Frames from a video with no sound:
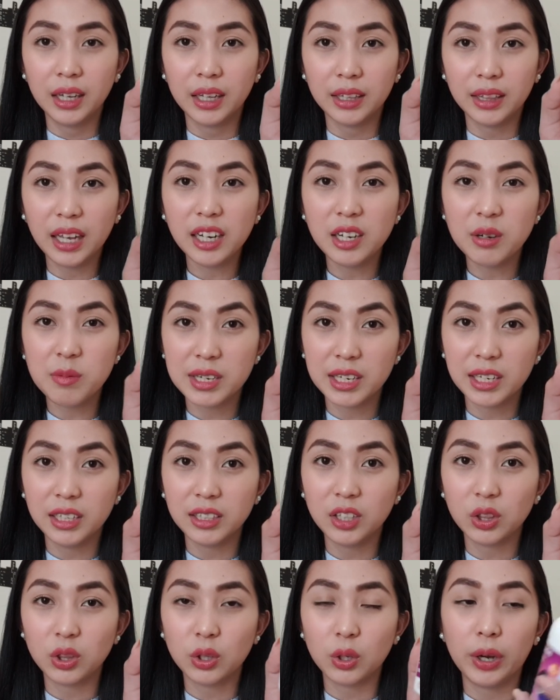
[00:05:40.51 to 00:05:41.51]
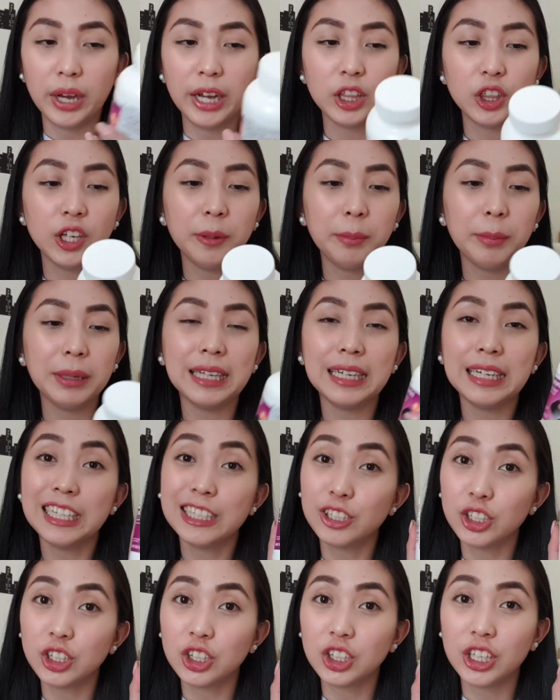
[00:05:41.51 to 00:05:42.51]
Nainom sila nito. Ito, binili
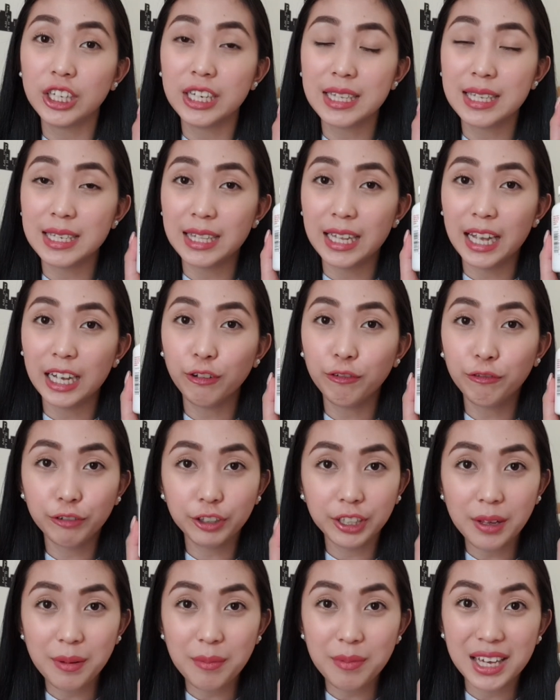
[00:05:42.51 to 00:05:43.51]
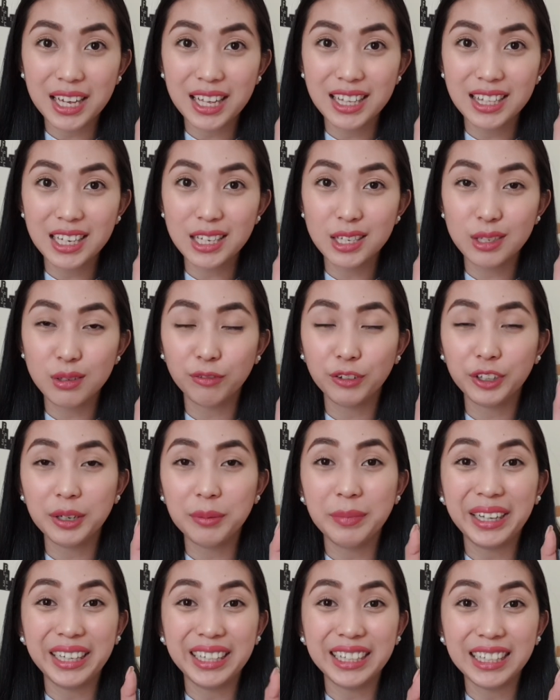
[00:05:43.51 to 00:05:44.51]
ko to. It's not for me. It is for
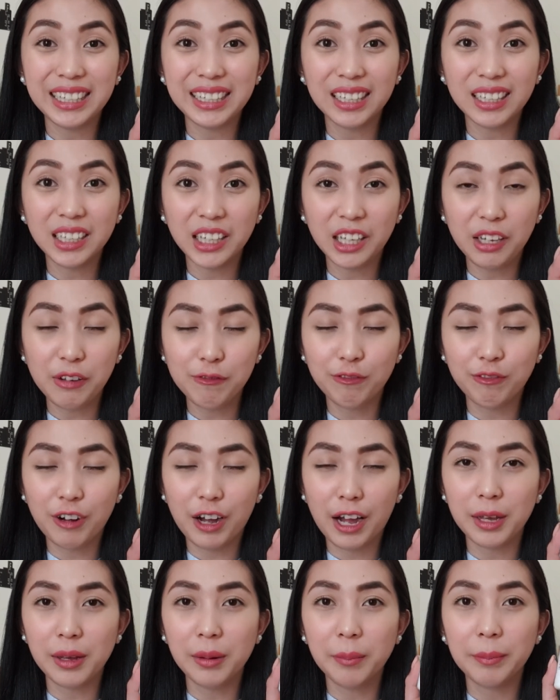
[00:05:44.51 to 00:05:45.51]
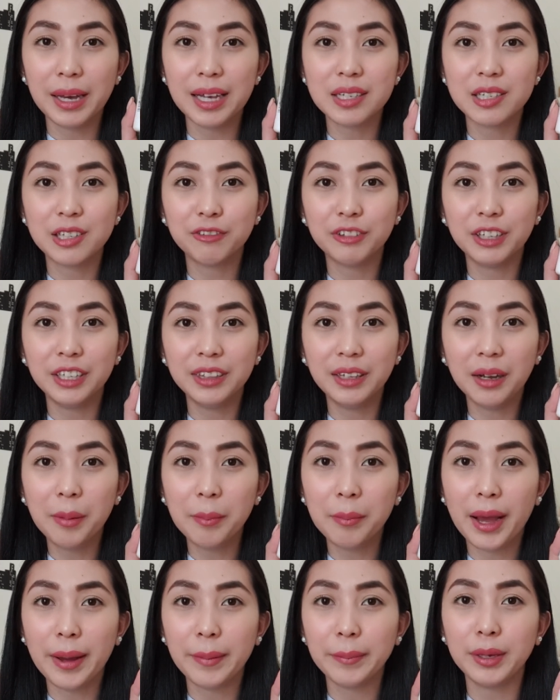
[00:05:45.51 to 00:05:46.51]
my ninang Nympha, yung best friend ng
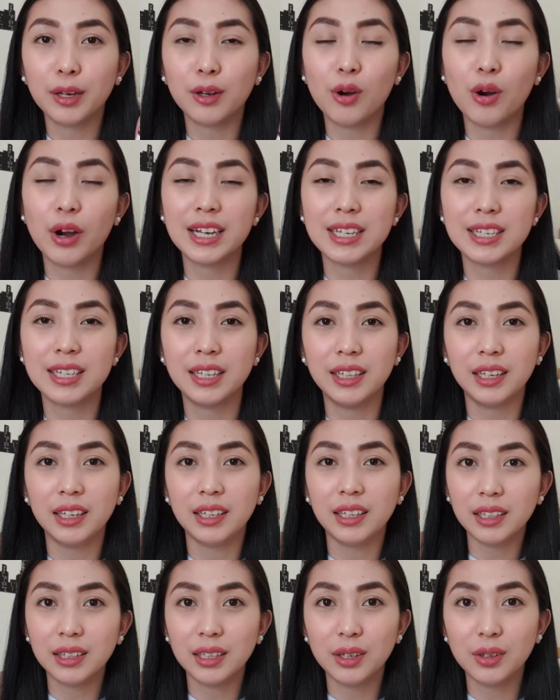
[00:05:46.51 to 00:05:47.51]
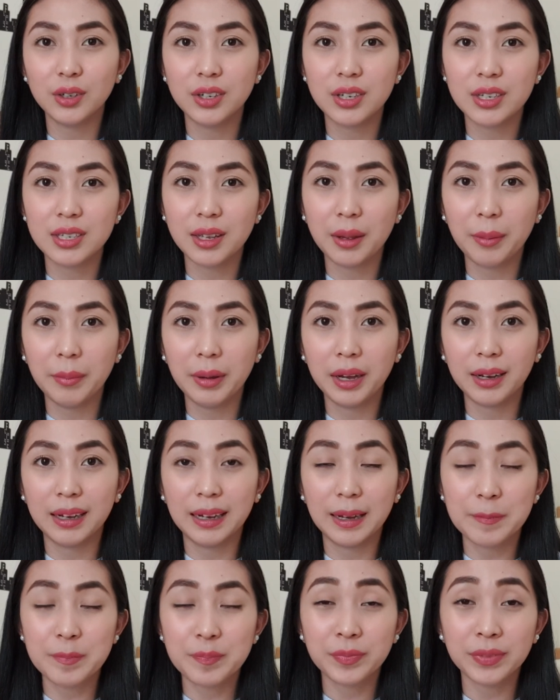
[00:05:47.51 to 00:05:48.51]
mami ko. Kasi nakikita ko sa
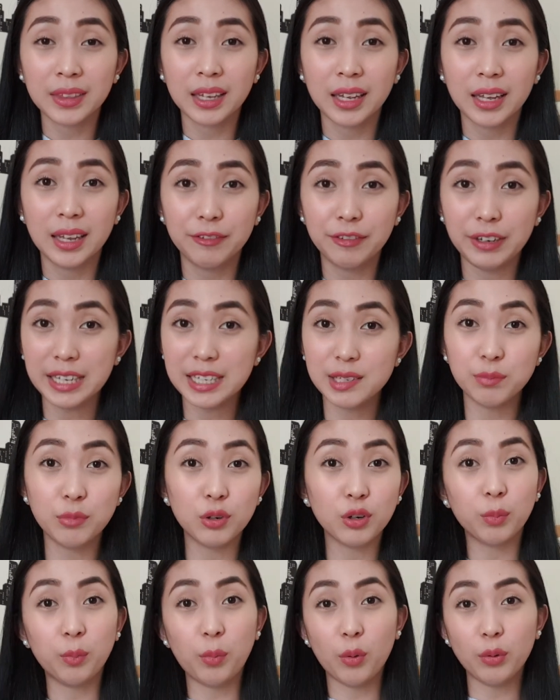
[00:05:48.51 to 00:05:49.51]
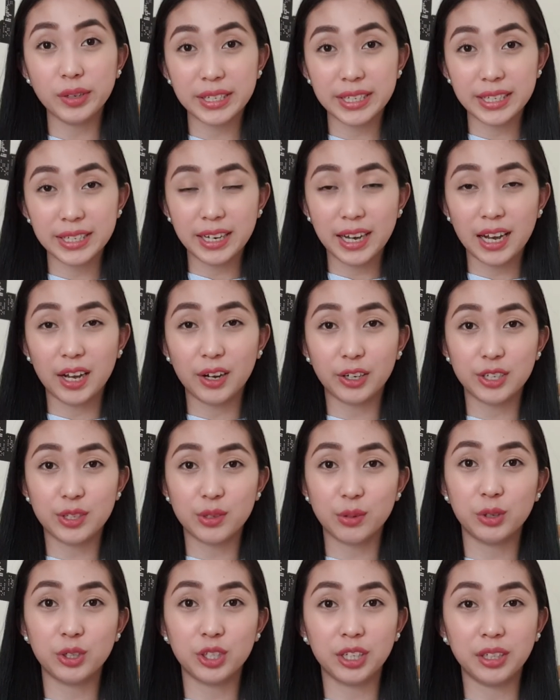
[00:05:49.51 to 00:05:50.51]
mga Facebook posts niya or
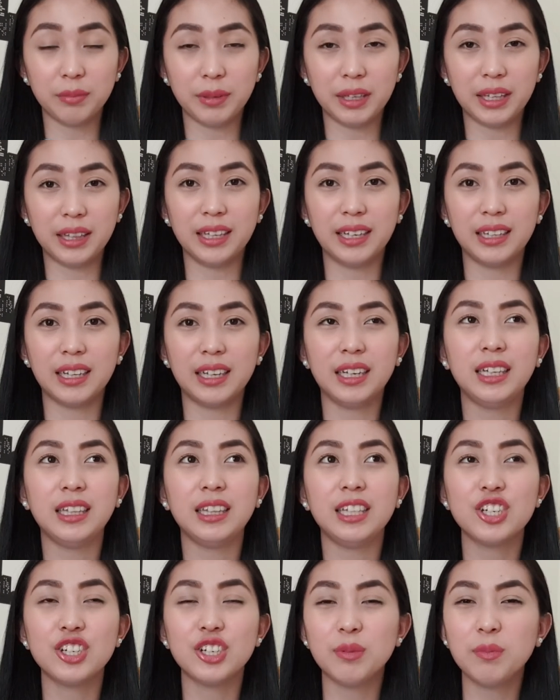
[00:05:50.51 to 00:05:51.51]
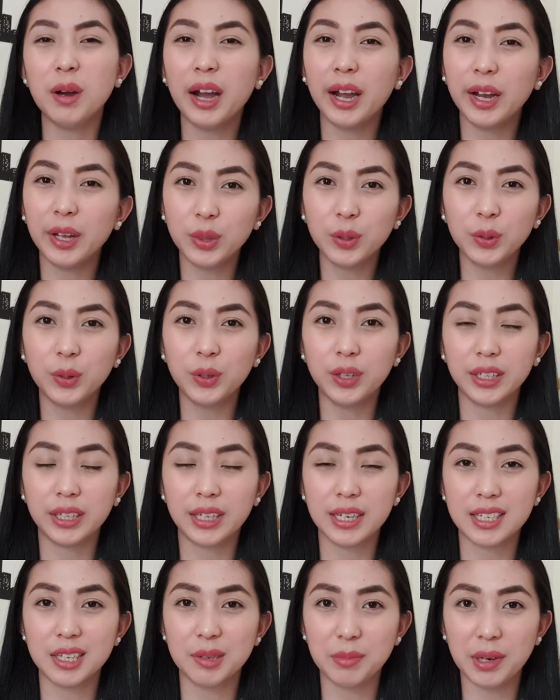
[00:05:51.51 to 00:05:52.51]
social media na hindi siya makatulog
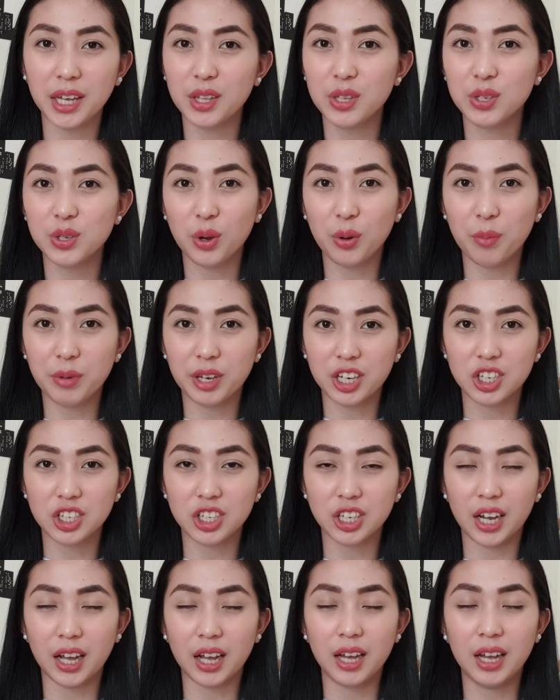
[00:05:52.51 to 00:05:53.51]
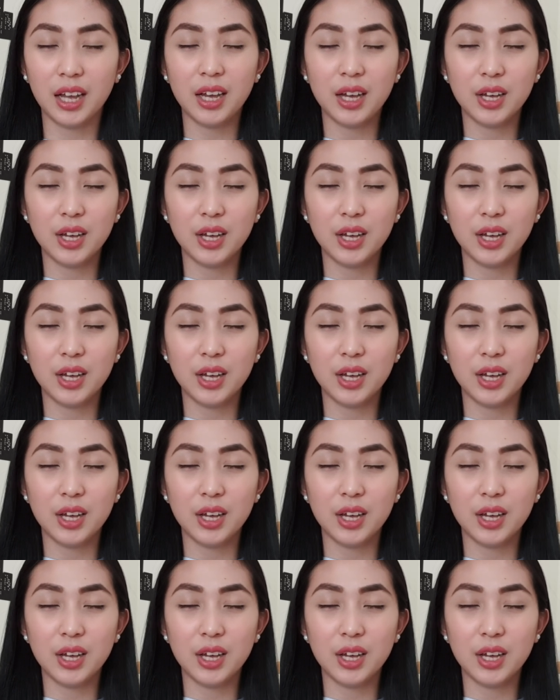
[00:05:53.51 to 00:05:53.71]
kasi may insomnia siya.